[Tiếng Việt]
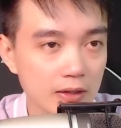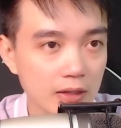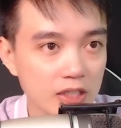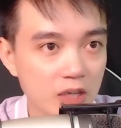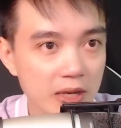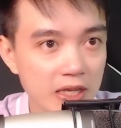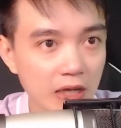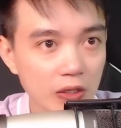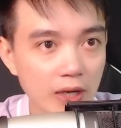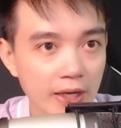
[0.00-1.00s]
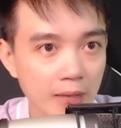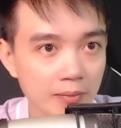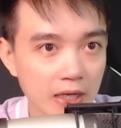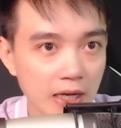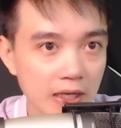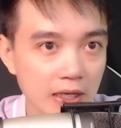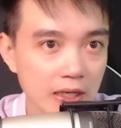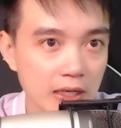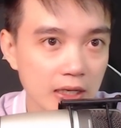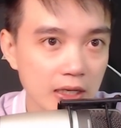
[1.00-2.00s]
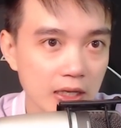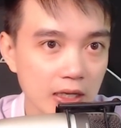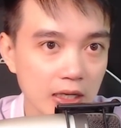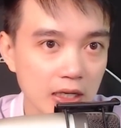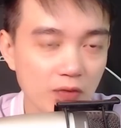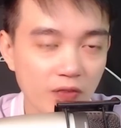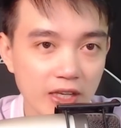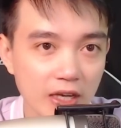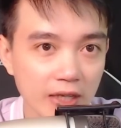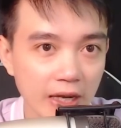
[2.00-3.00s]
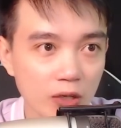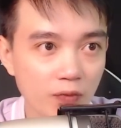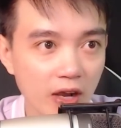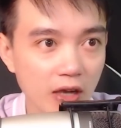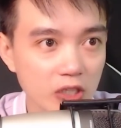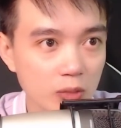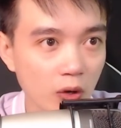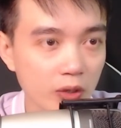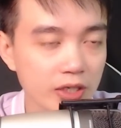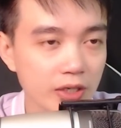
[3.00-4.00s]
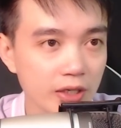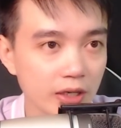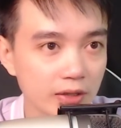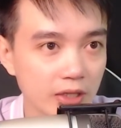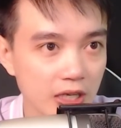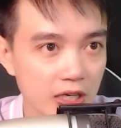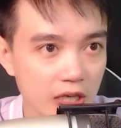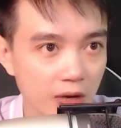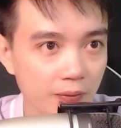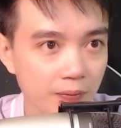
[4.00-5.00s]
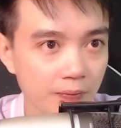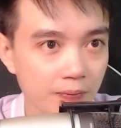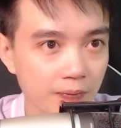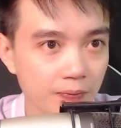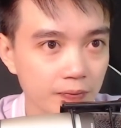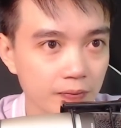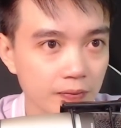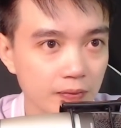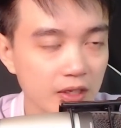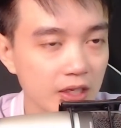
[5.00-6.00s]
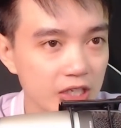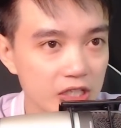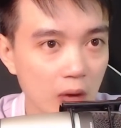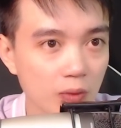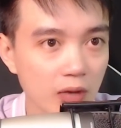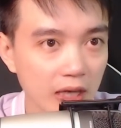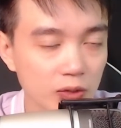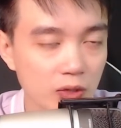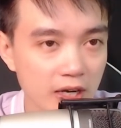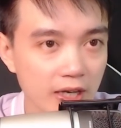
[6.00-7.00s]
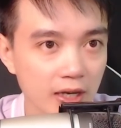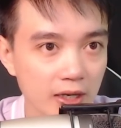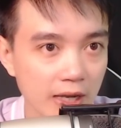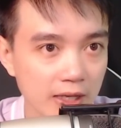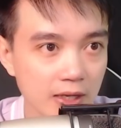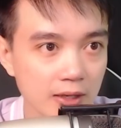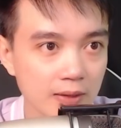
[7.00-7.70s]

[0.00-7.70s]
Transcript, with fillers: Tại sao bây giờ nó lại nằm ở đây? Không phải giờ này nó phải ở trong hội trường dự thi hay sao? Vì sao nó lại xuất hiện ở đây chứ?